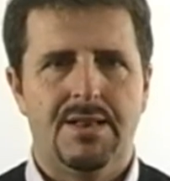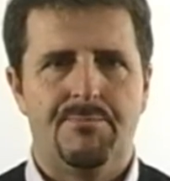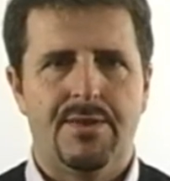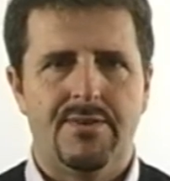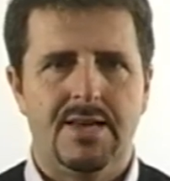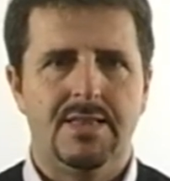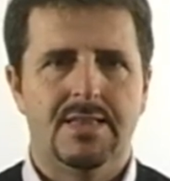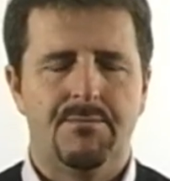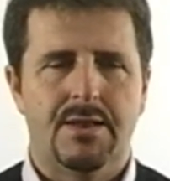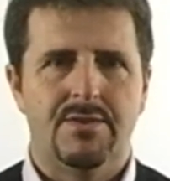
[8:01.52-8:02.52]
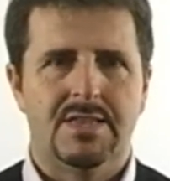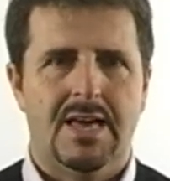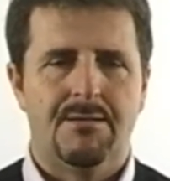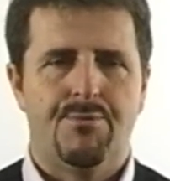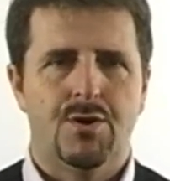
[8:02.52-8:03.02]
la prevendita per
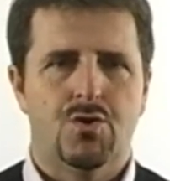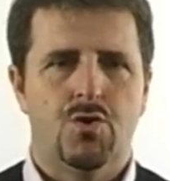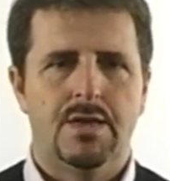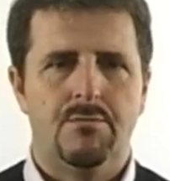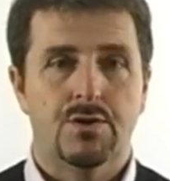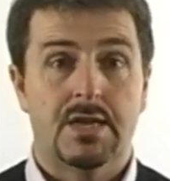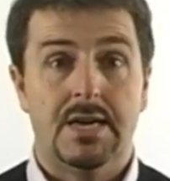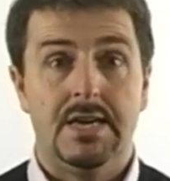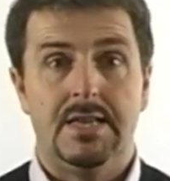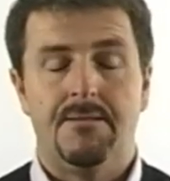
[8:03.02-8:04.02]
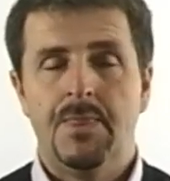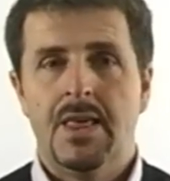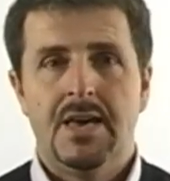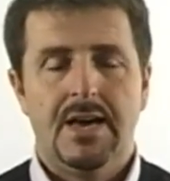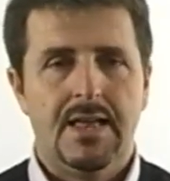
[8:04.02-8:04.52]
evitare poi code ai botteghini
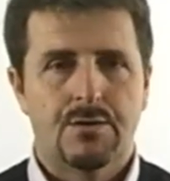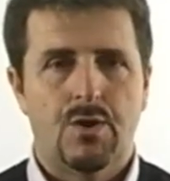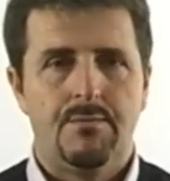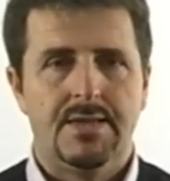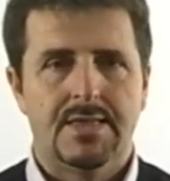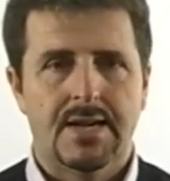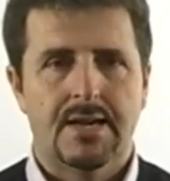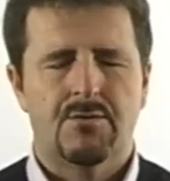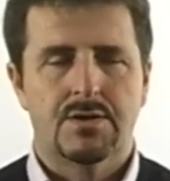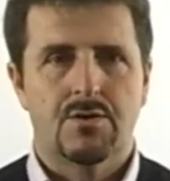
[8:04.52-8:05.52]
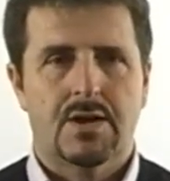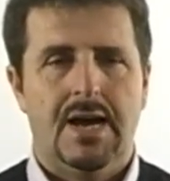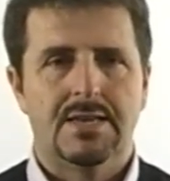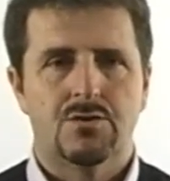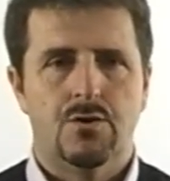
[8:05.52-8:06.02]
Naturalmente anche in questo
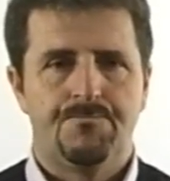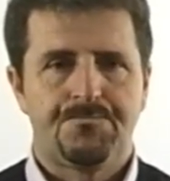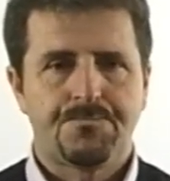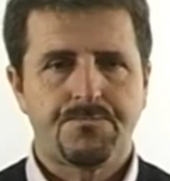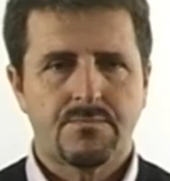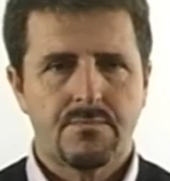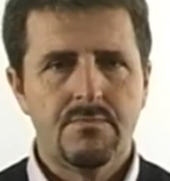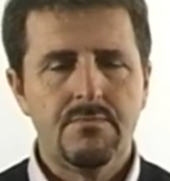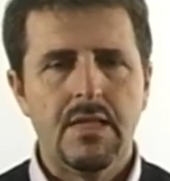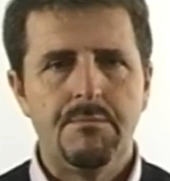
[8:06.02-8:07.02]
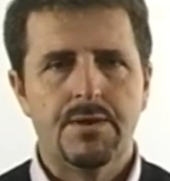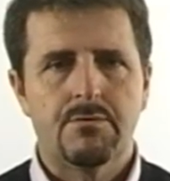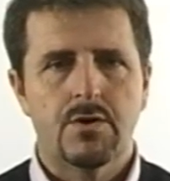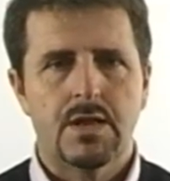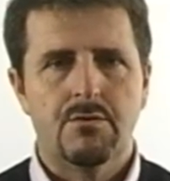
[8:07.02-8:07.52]
caso per
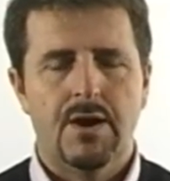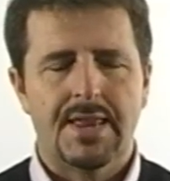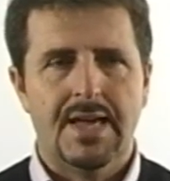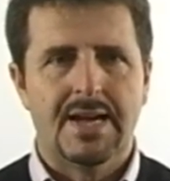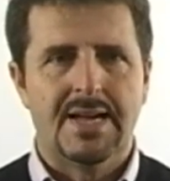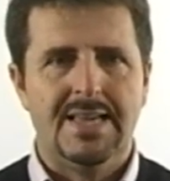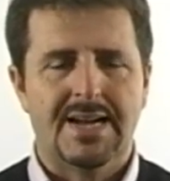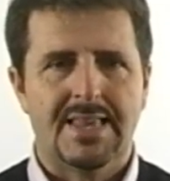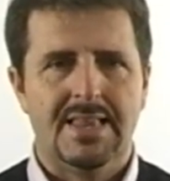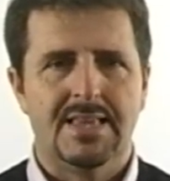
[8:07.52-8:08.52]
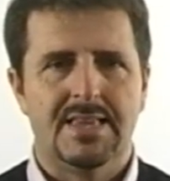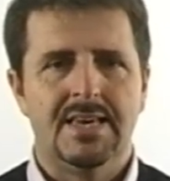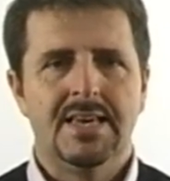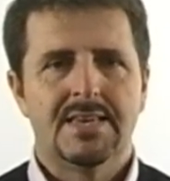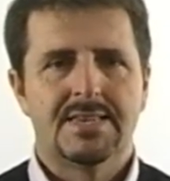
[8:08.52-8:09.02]
quello che riguarda anche gli
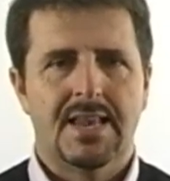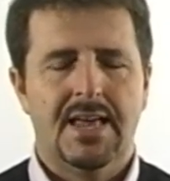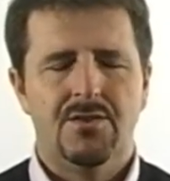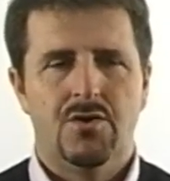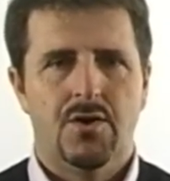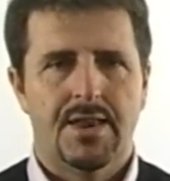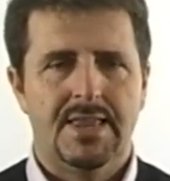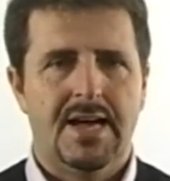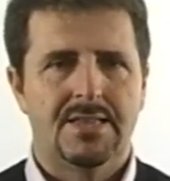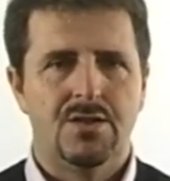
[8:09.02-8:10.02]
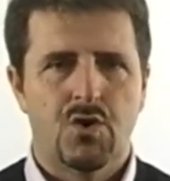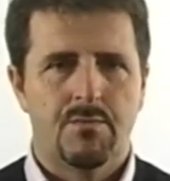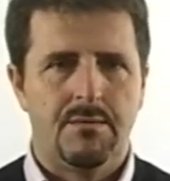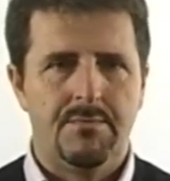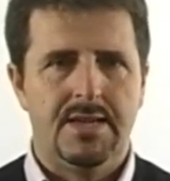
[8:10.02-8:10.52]
accrediti saranno redatti
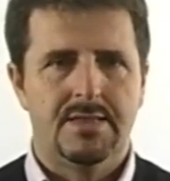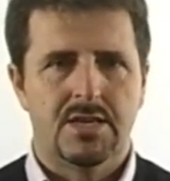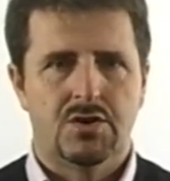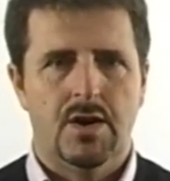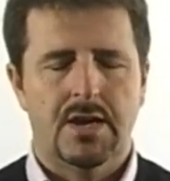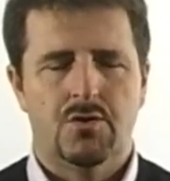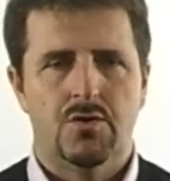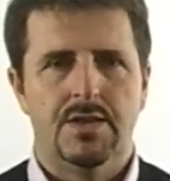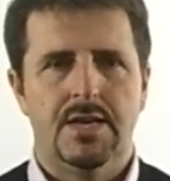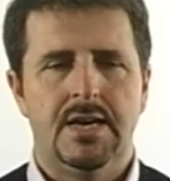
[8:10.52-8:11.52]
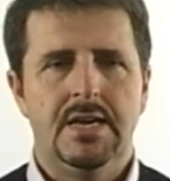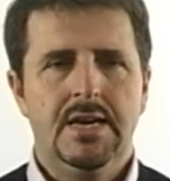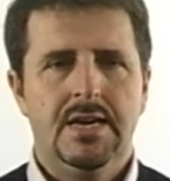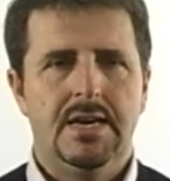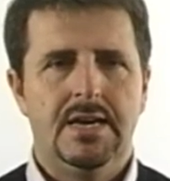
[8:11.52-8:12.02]
normalmente, cioè con
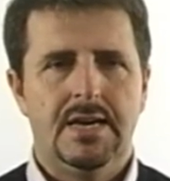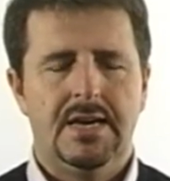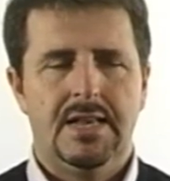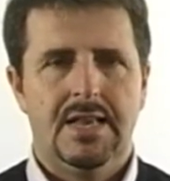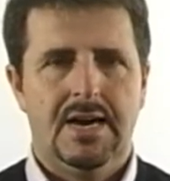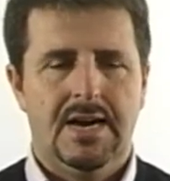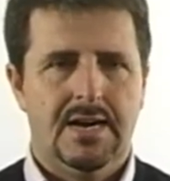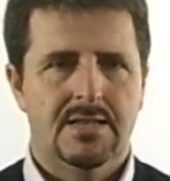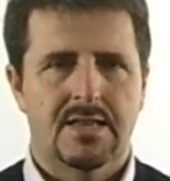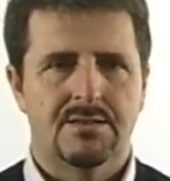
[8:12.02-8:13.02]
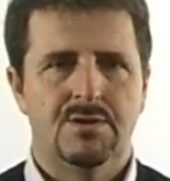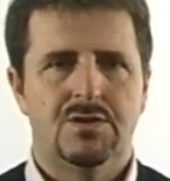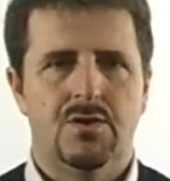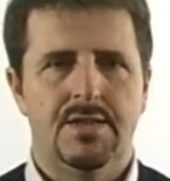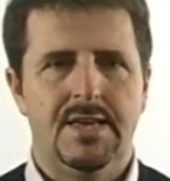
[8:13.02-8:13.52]
eh, la
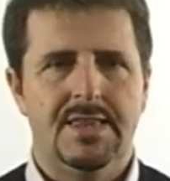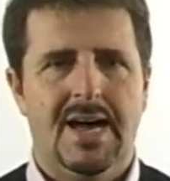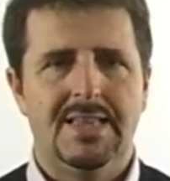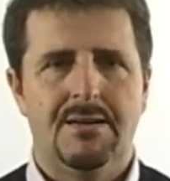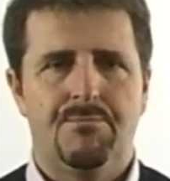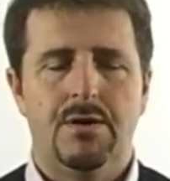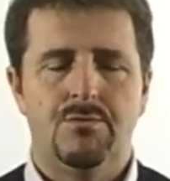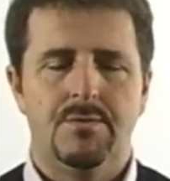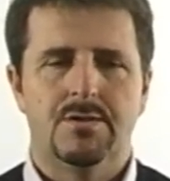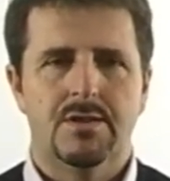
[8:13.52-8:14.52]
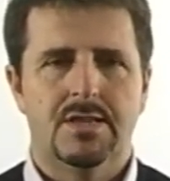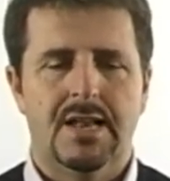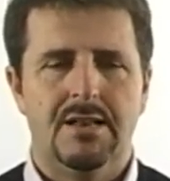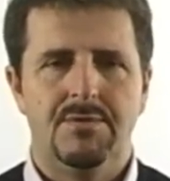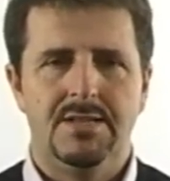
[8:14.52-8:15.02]
trasmissione dei dati e poi al momento di
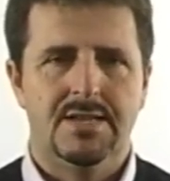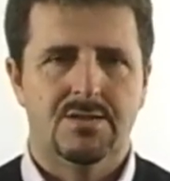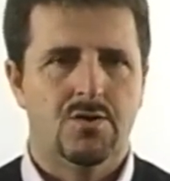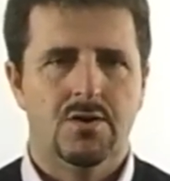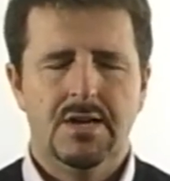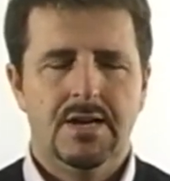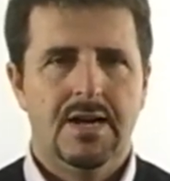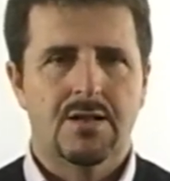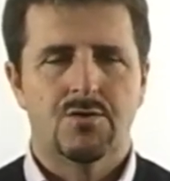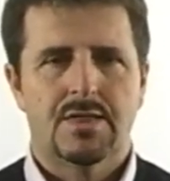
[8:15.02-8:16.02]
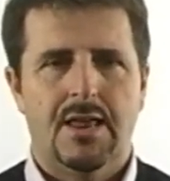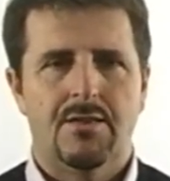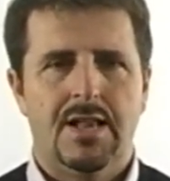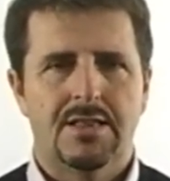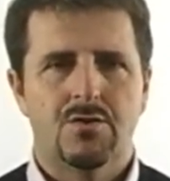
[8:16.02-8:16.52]
tirare il biglietto, al contrario
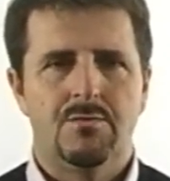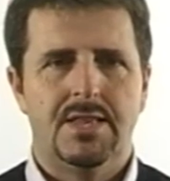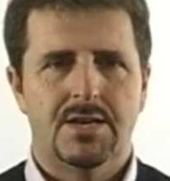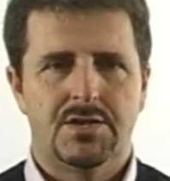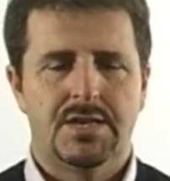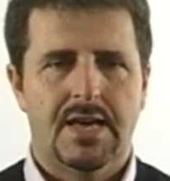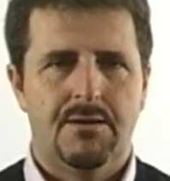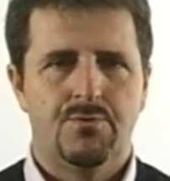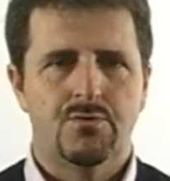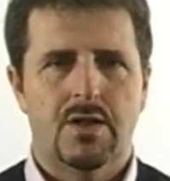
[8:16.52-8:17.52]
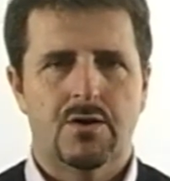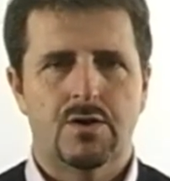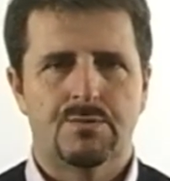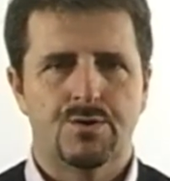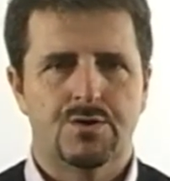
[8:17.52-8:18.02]
delle altre domeniche, ci sarà appunto la
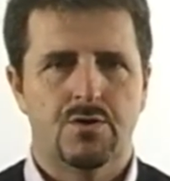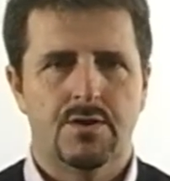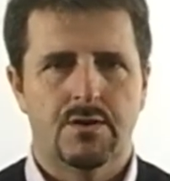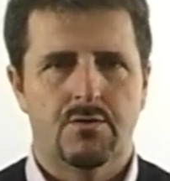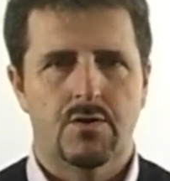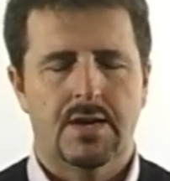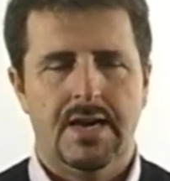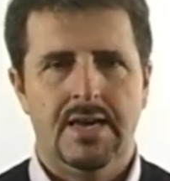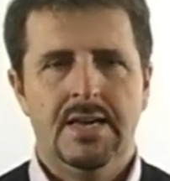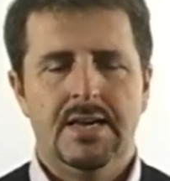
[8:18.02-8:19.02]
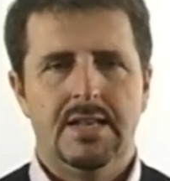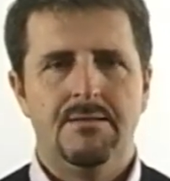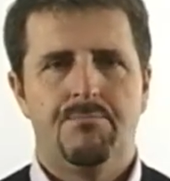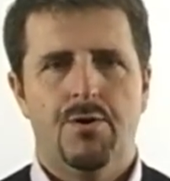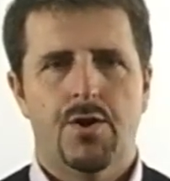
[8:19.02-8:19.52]
corrispondenza di quello che è
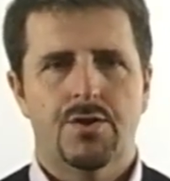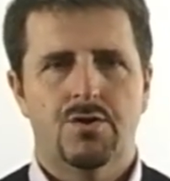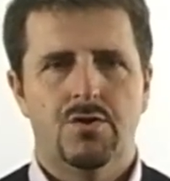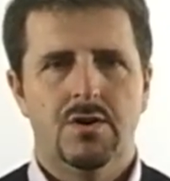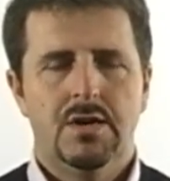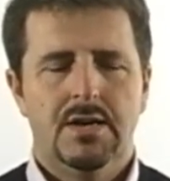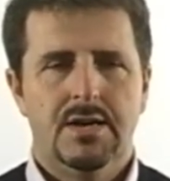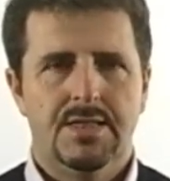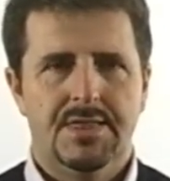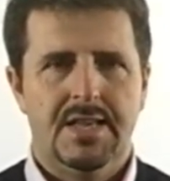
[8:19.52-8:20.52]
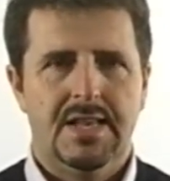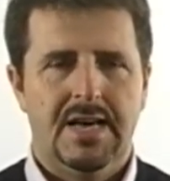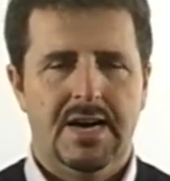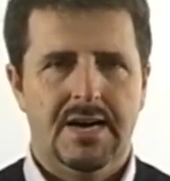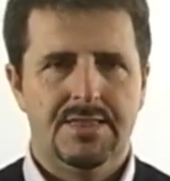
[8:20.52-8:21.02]
l'importo eh,
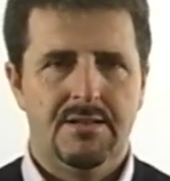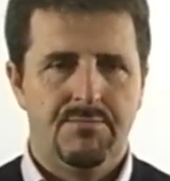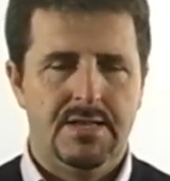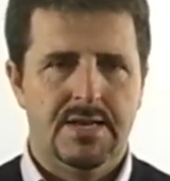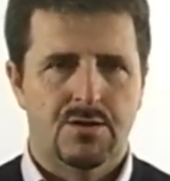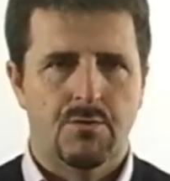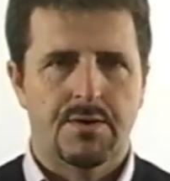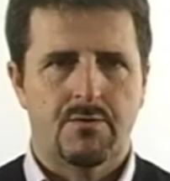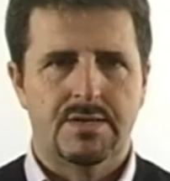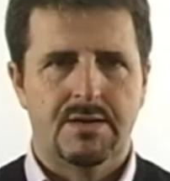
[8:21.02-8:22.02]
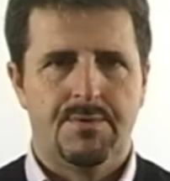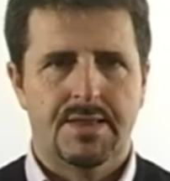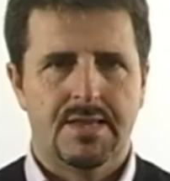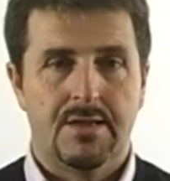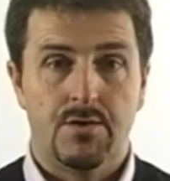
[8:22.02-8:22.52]
del biglietto per questa
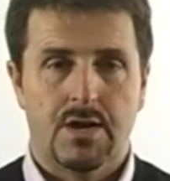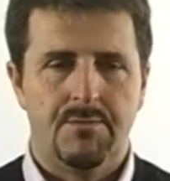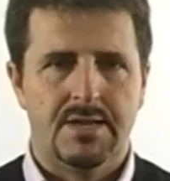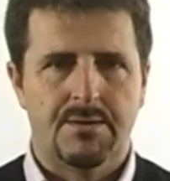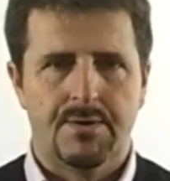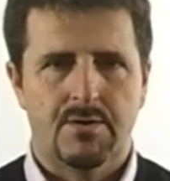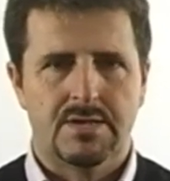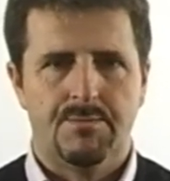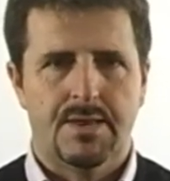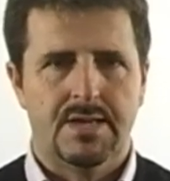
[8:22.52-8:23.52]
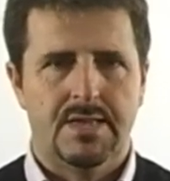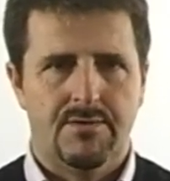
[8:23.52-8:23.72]
partita, unicamente per questa partita.